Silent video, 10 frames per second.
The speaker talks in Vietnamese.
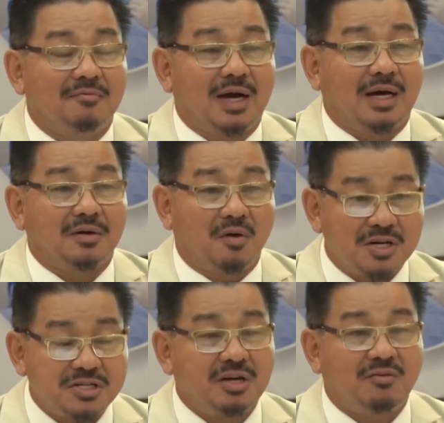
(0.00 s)
và nói
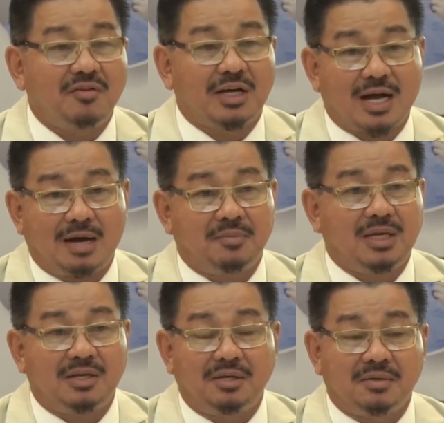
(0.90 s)
riêng về Việt Nam
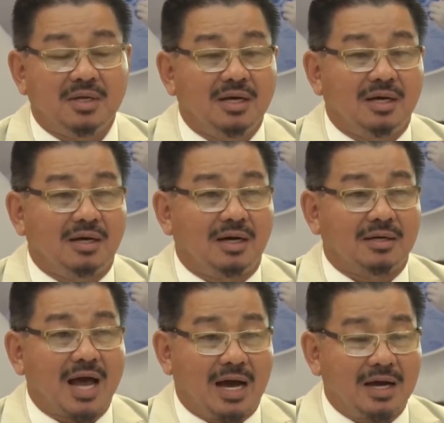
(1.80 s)
thì
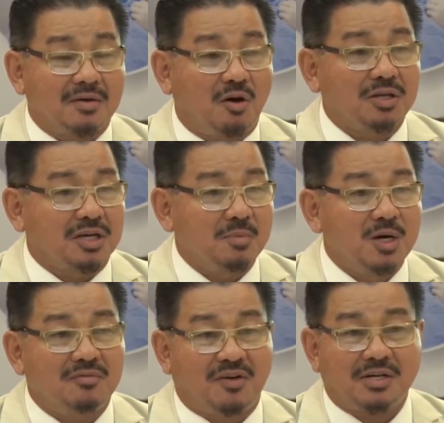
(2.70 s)
Ờ, đã có những cái
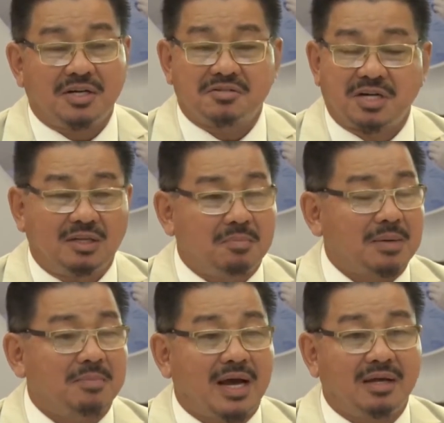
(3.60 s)
bước phát triển rất là
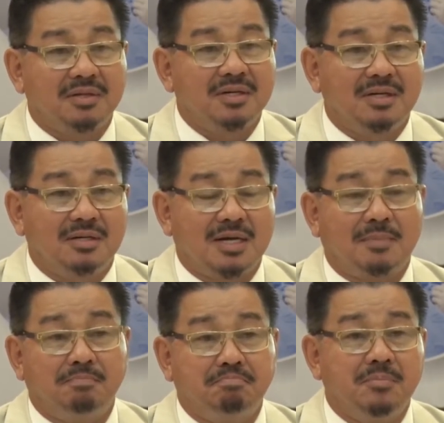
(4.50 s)
mạnh mẽ từ
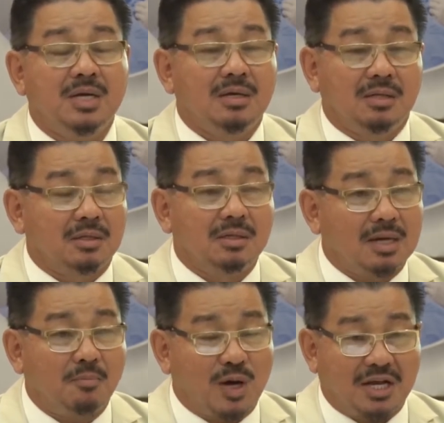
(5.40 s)
năm từ
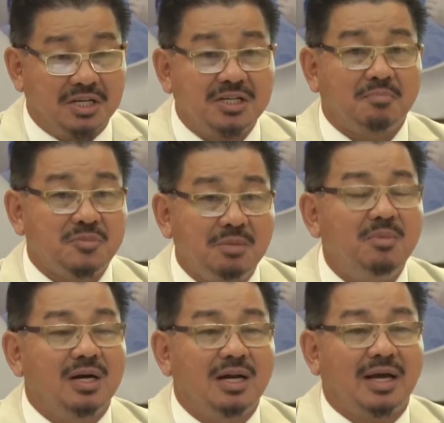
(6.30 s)
năm
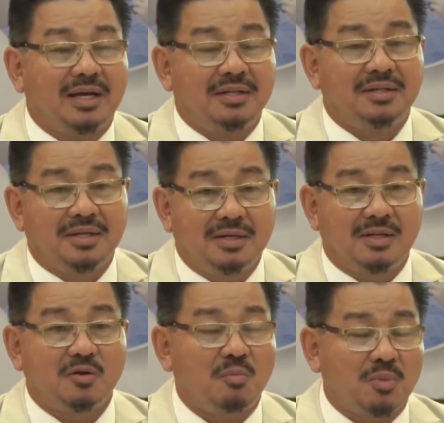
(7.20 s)
1990 đến nay
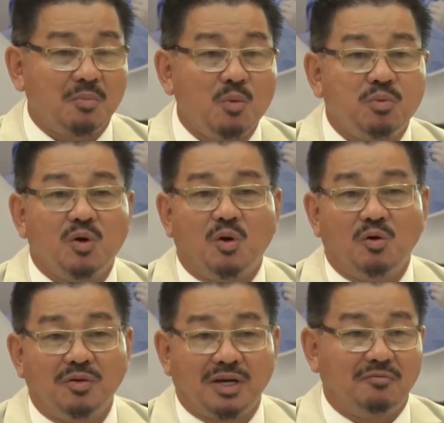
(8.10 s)
thì có một cái mùng nổ
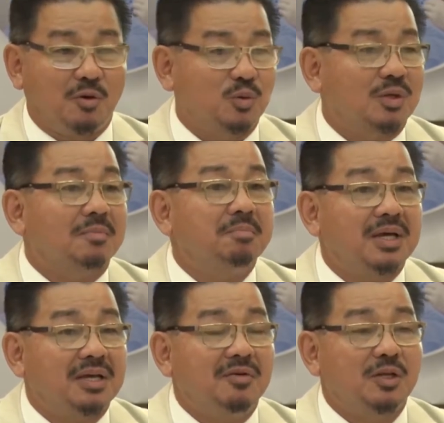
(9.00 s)
về cái phẫu thuật thẩm
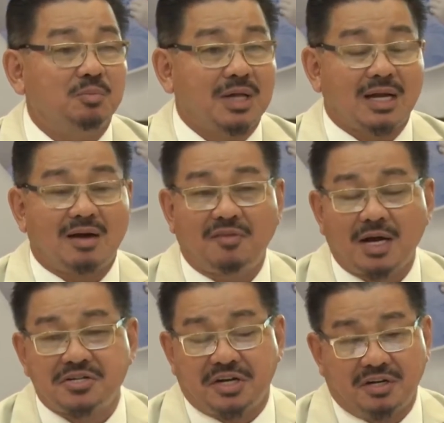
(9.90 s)
mỹ mà chúng ta đã
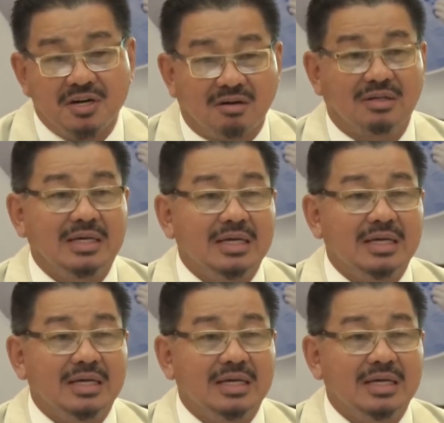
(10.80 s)
phát triển được